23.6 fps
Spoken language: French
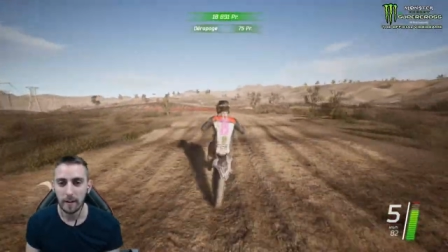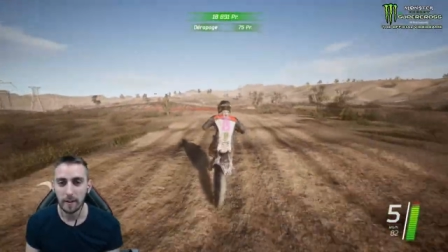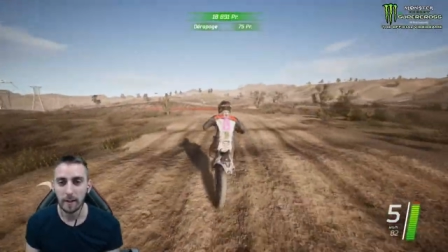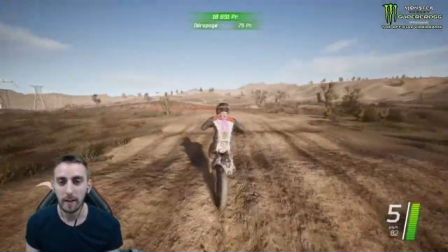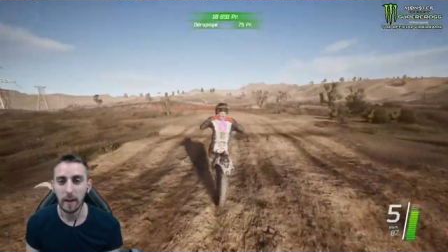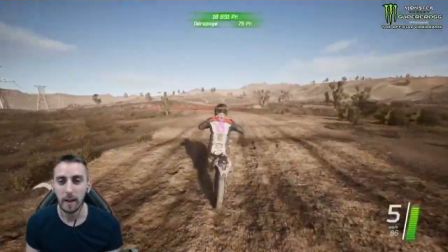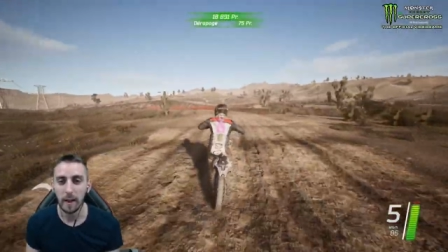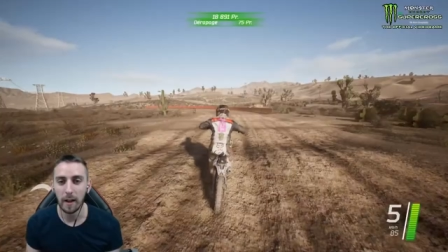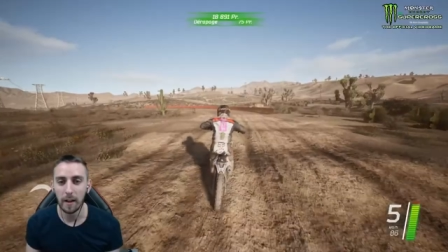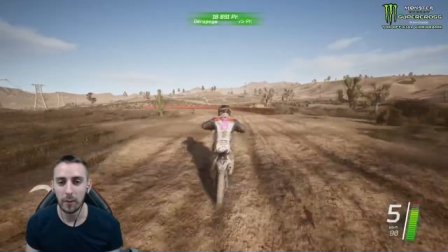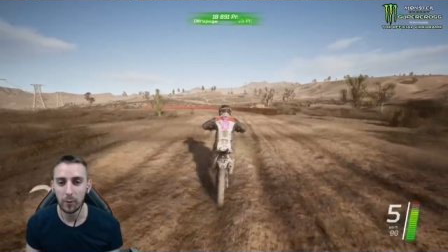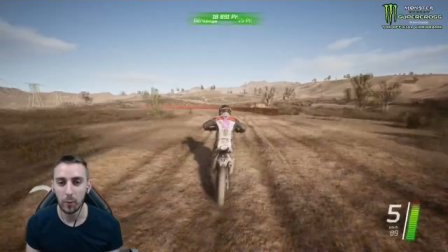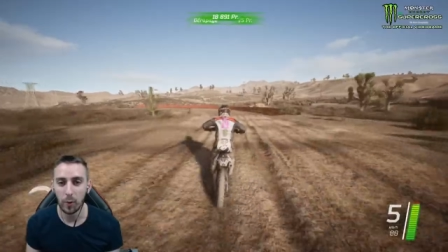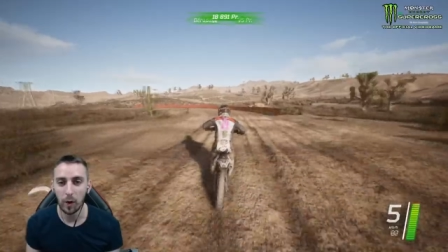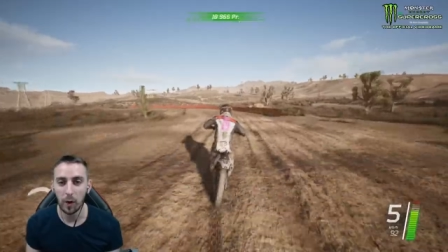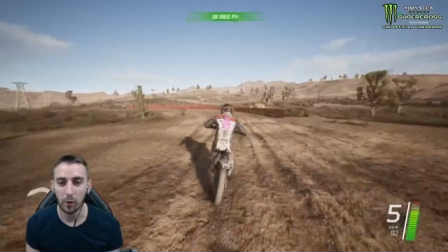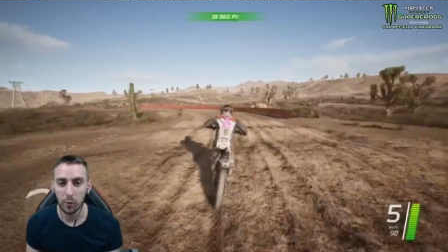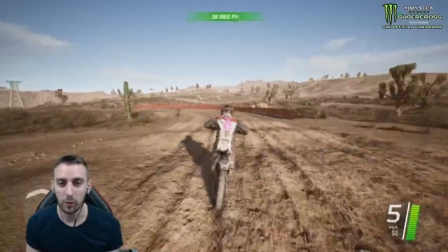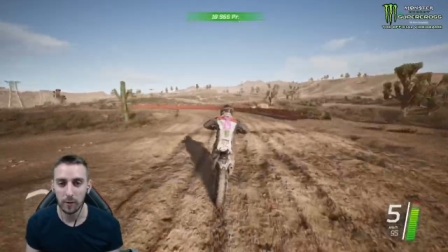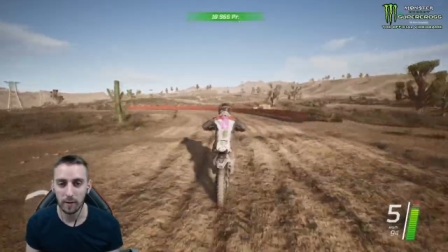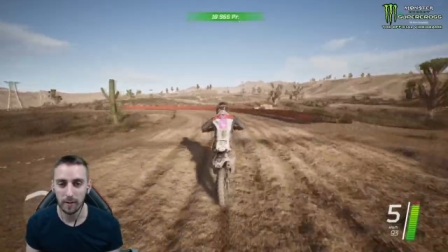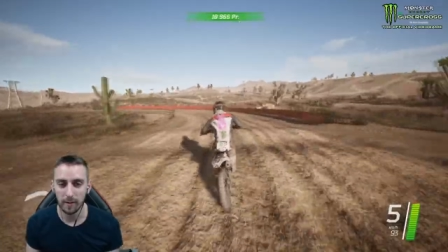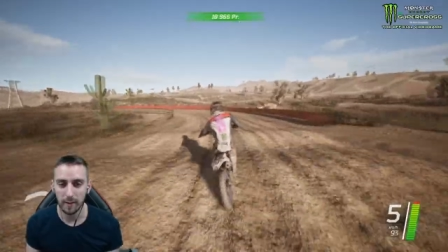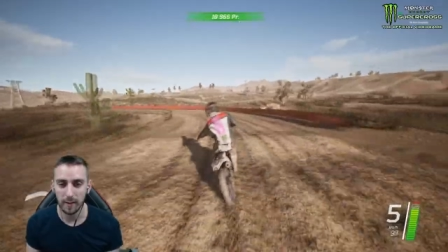Là, ils ont
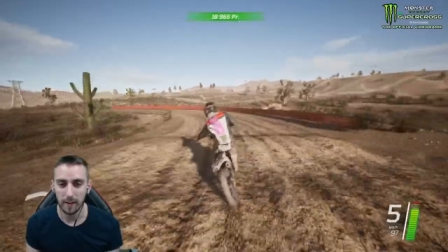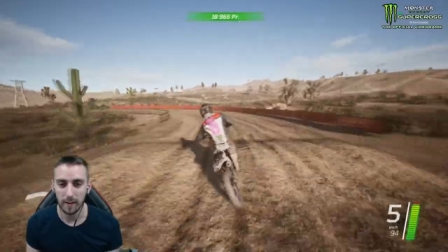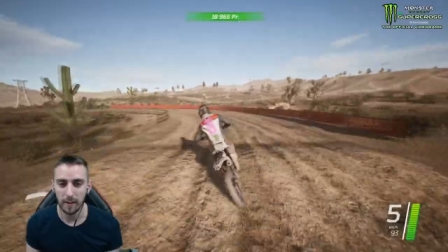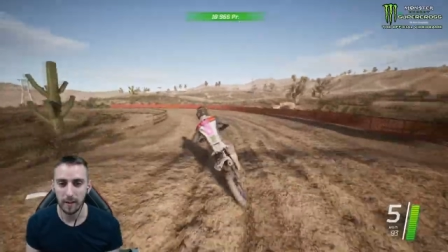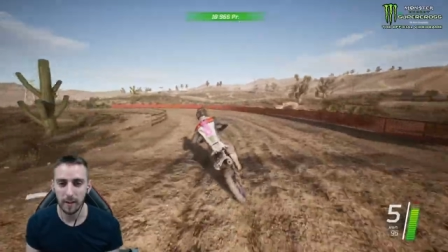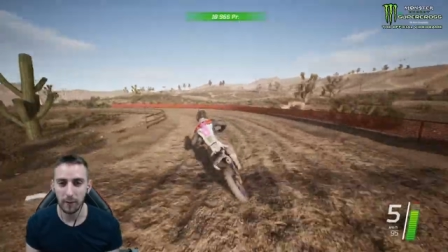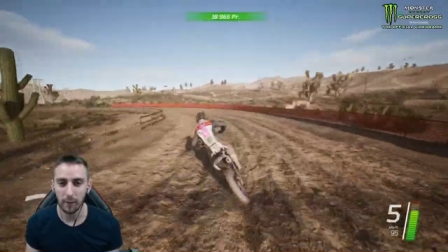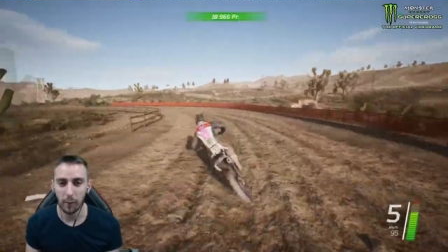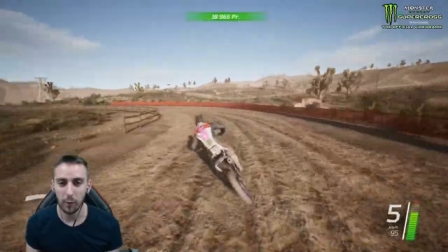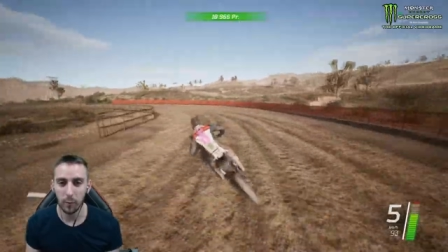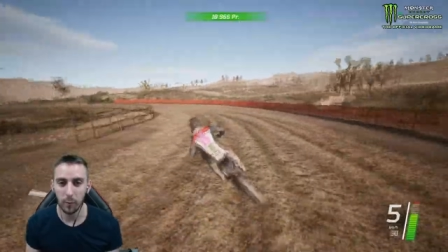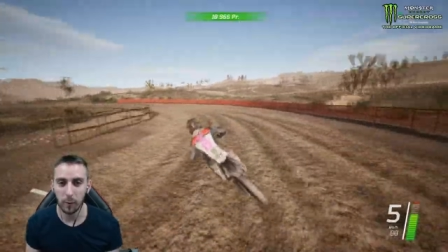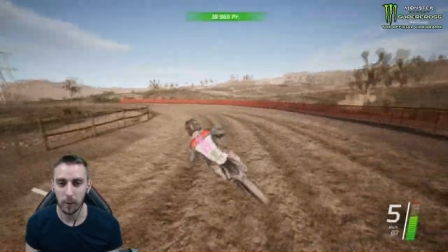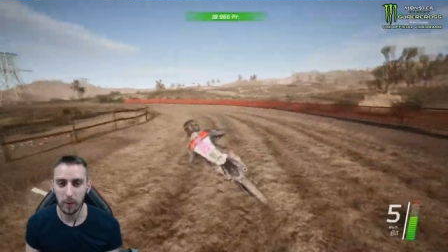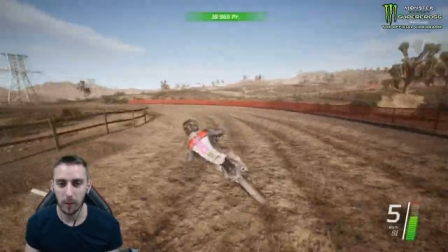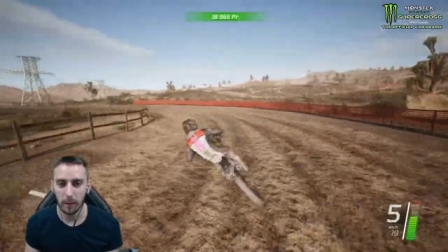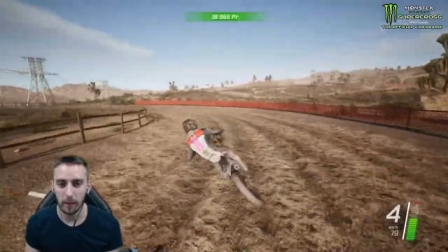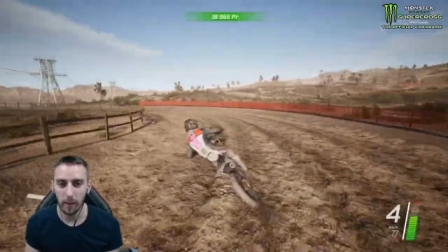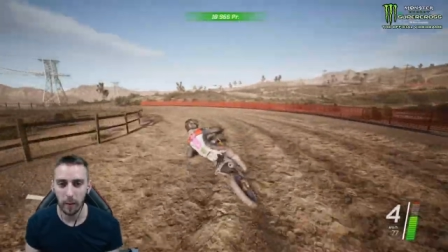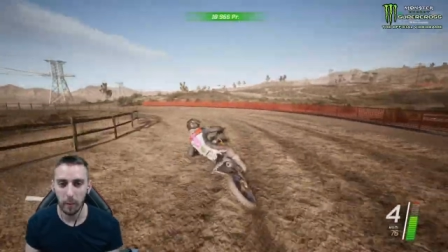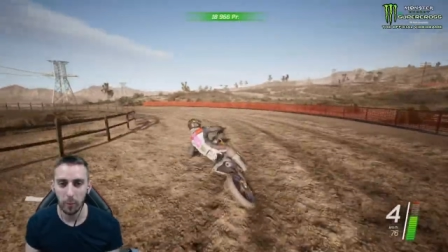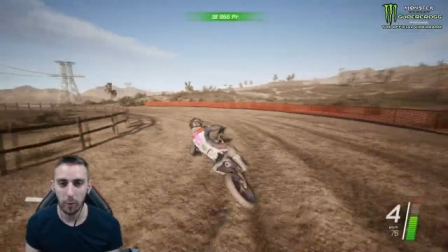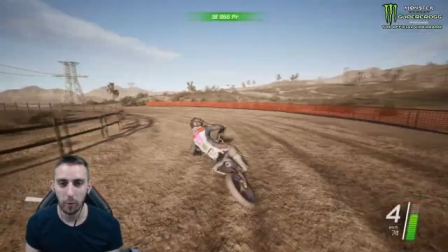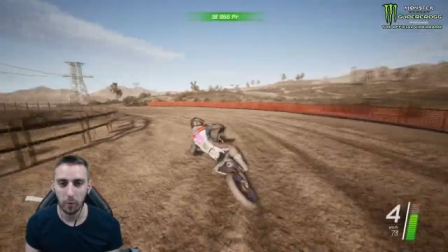rajouté ça et franchement, il est
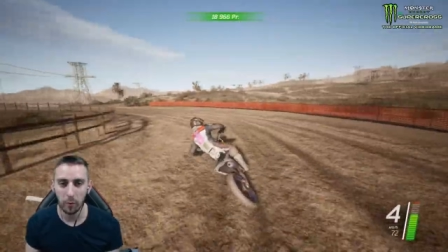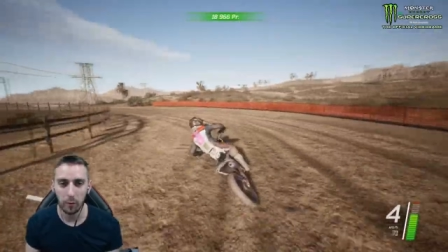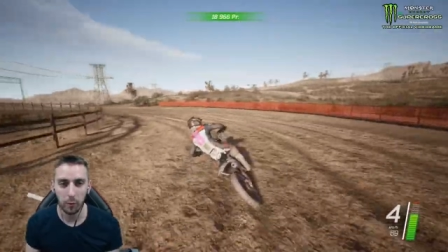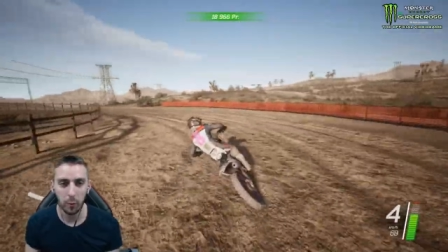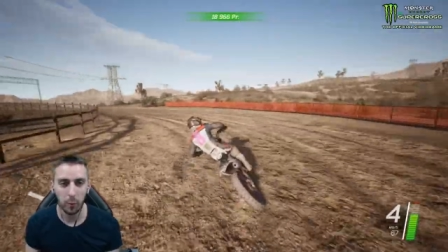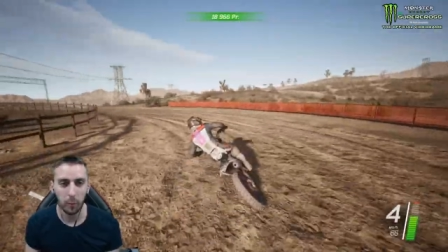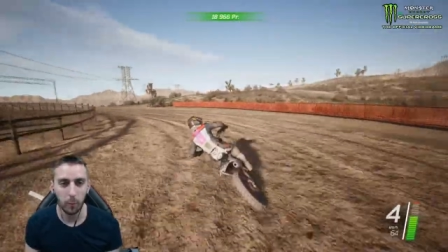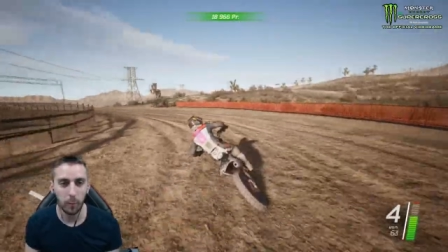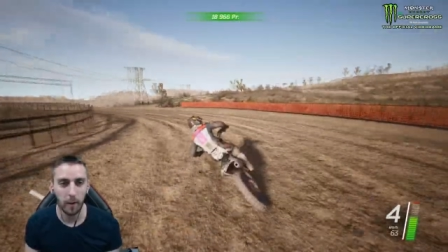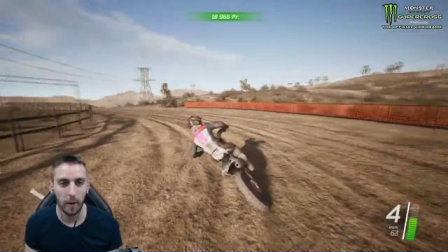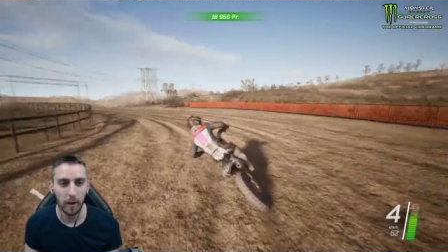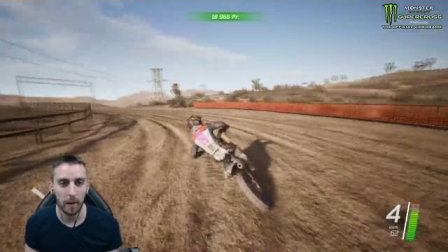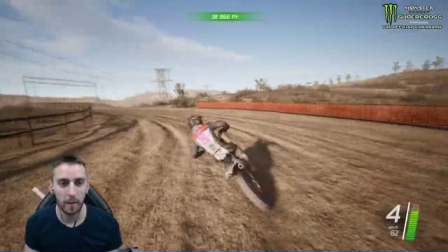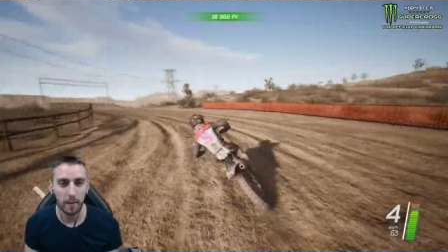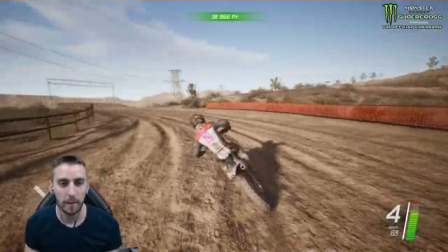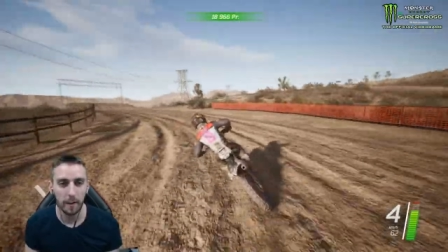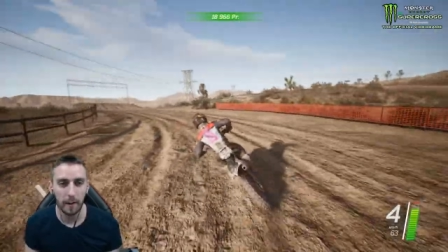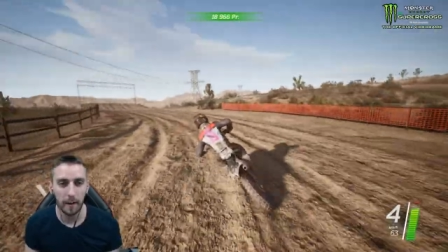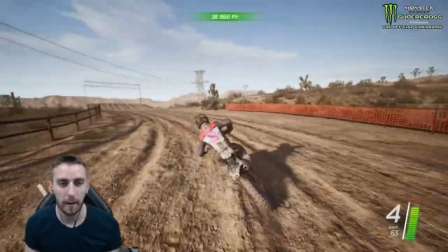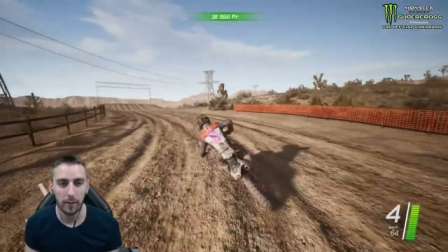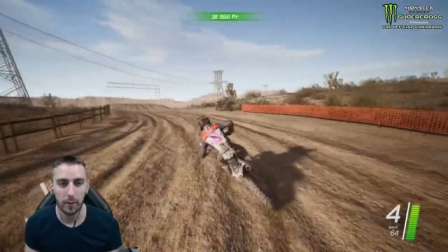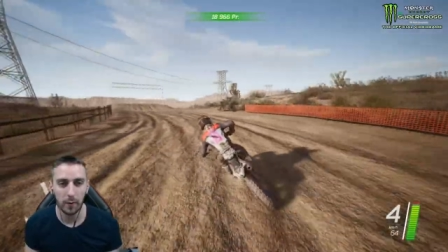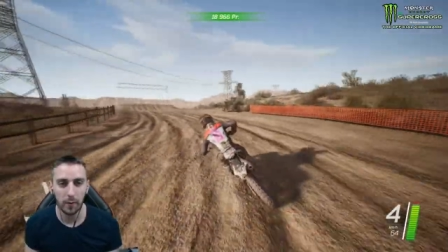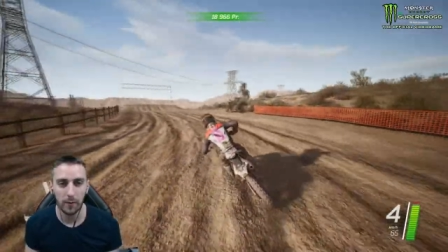vraiment super
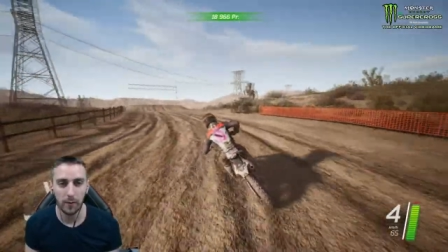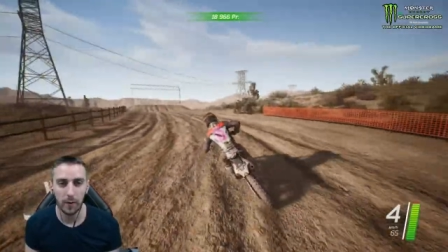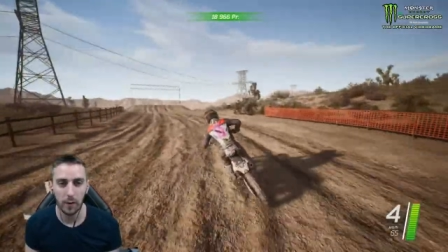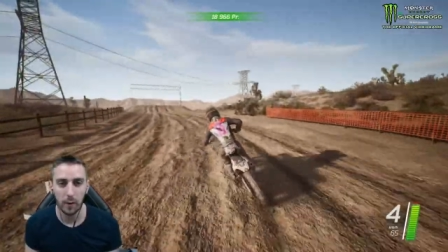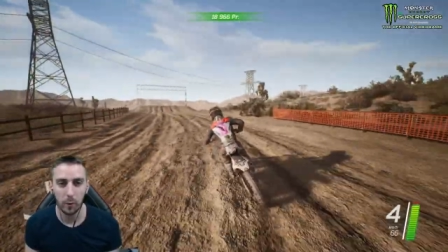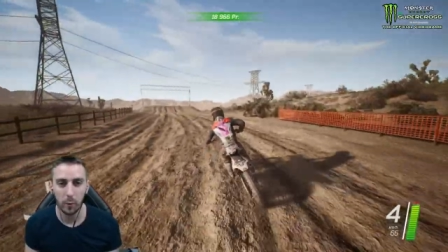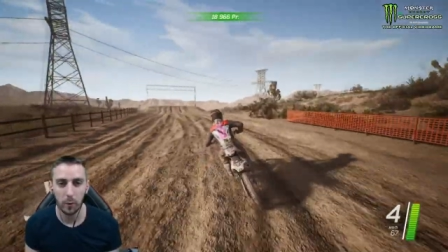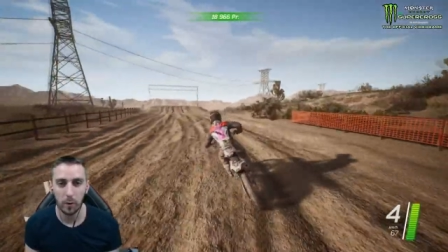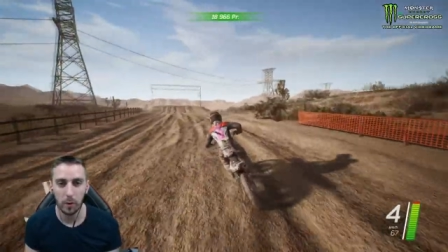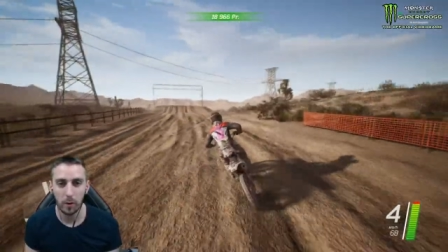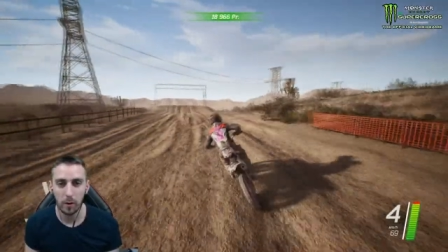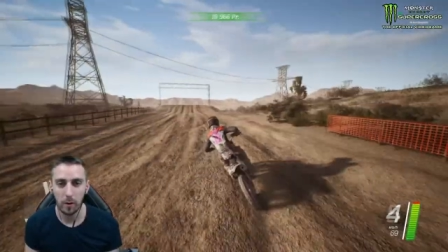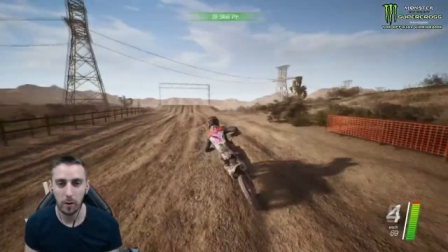intéressant le circuit.